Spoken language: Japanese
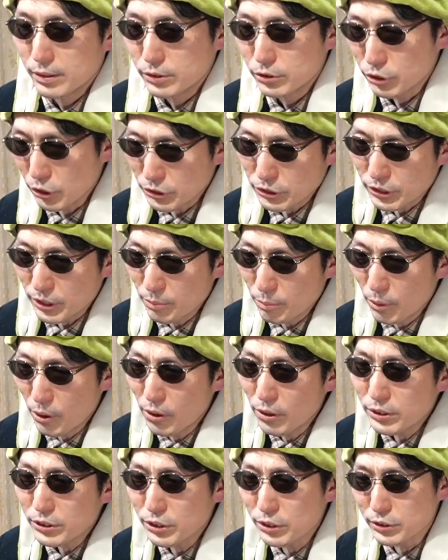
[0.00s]
そして
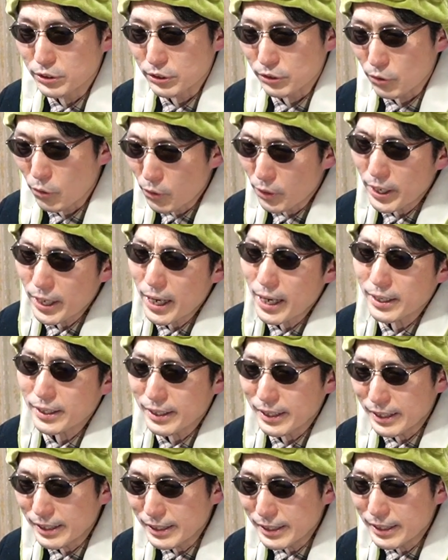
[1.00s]
もう1つこれが
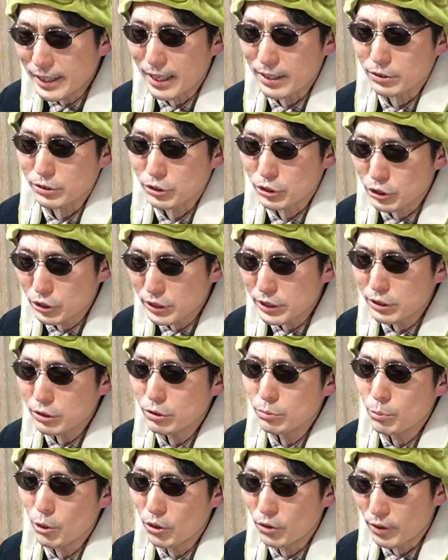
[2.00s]
気になる土
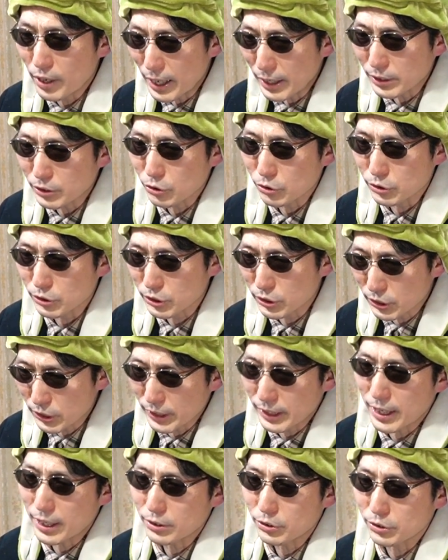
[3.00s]
雲ライト追
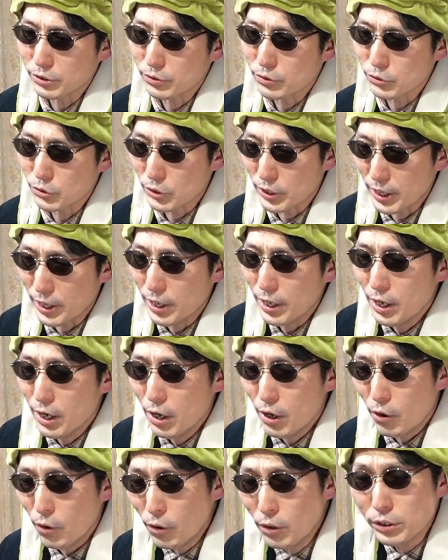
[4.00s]
加ということで
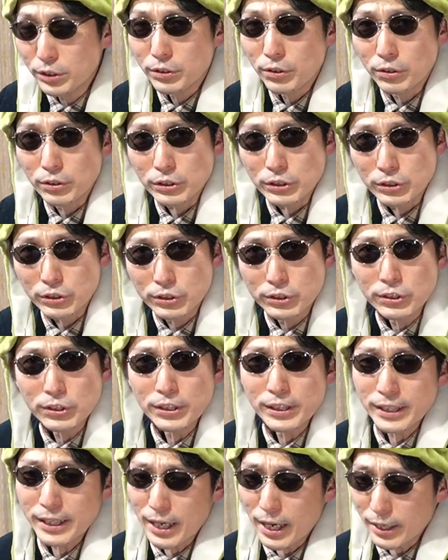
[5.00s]
おいおい追
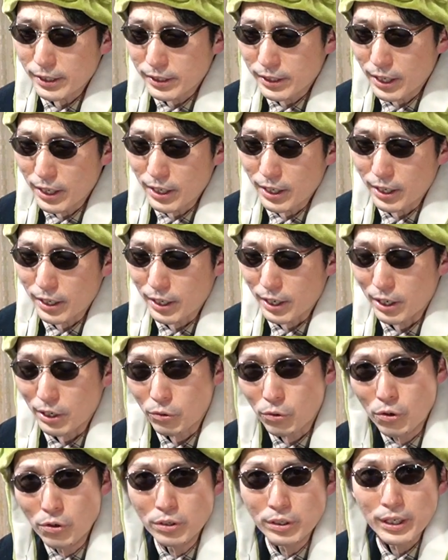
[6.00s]
加キャラが
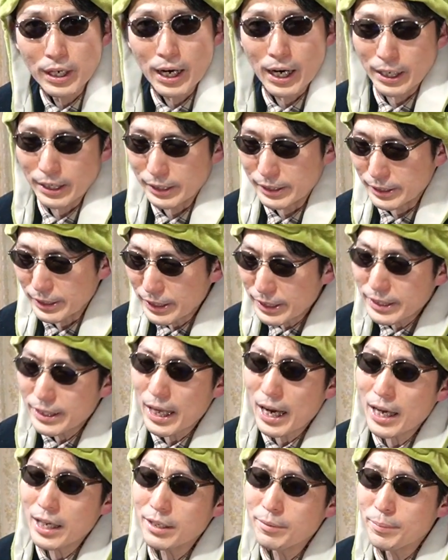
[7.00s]
今回2
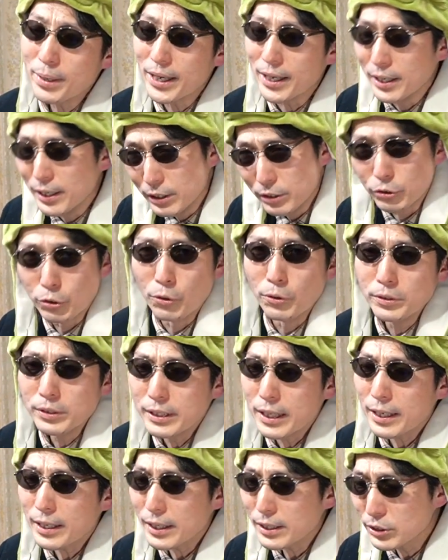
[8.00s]
体目どん
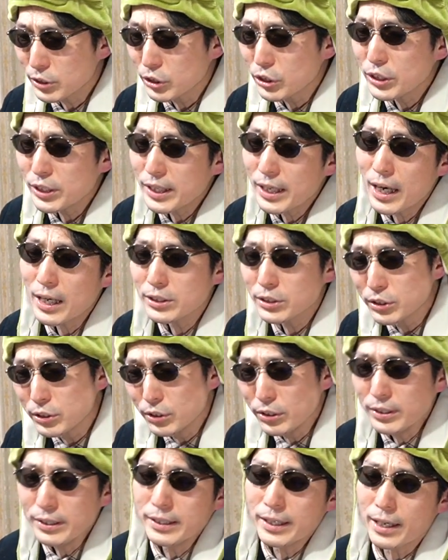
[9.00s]
だけ追加す
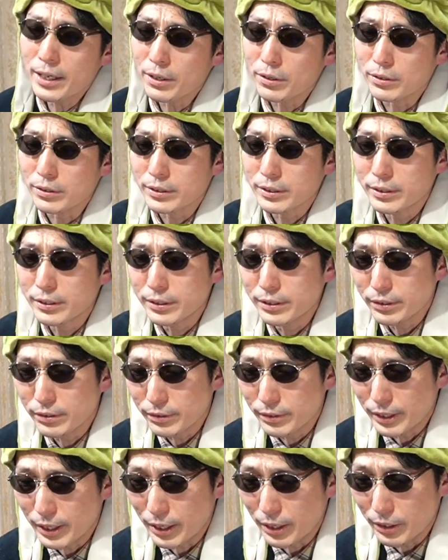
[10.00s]
るんだよってい
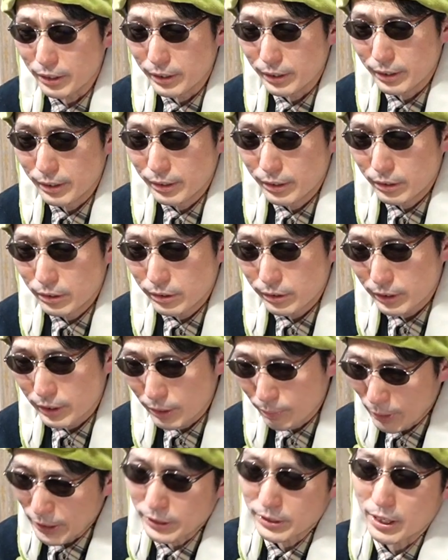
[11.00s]
うね来
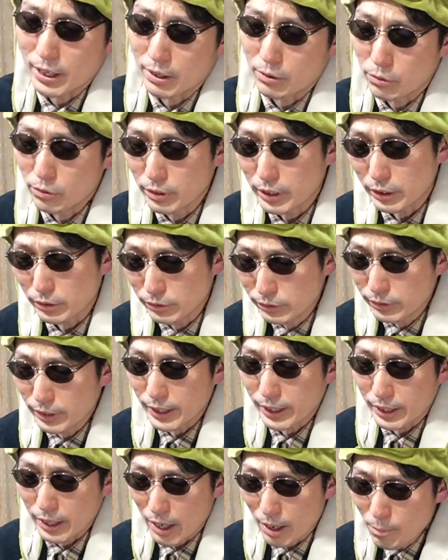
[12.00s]
ました今回運
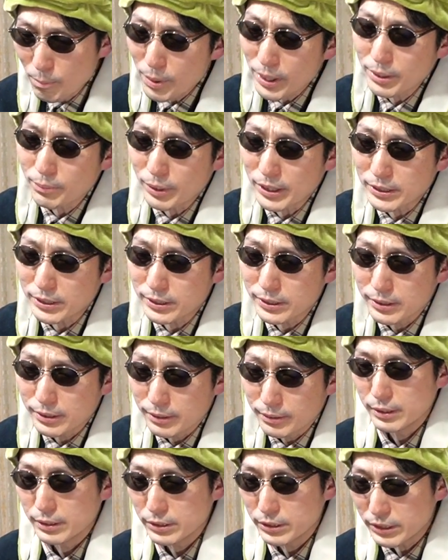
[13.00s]
営頑張ります
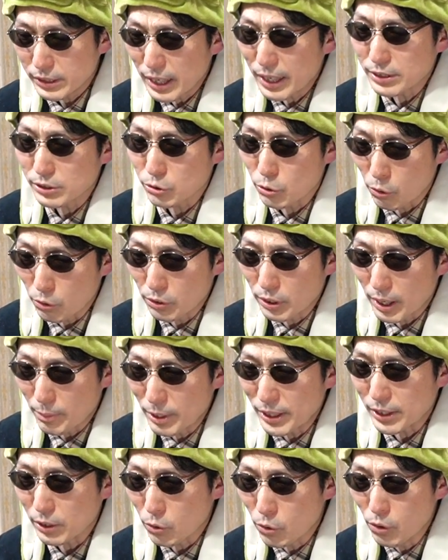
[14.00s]
4月9日ま
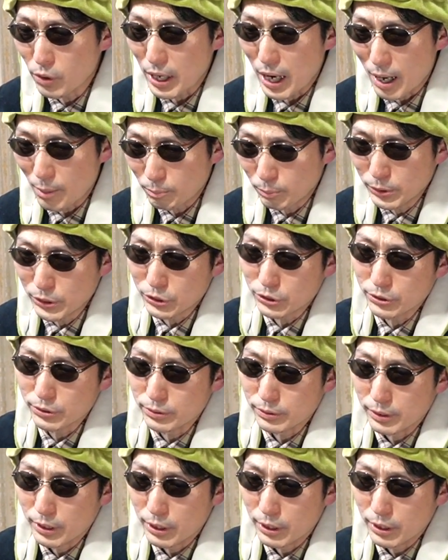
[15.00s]
で効果アップ中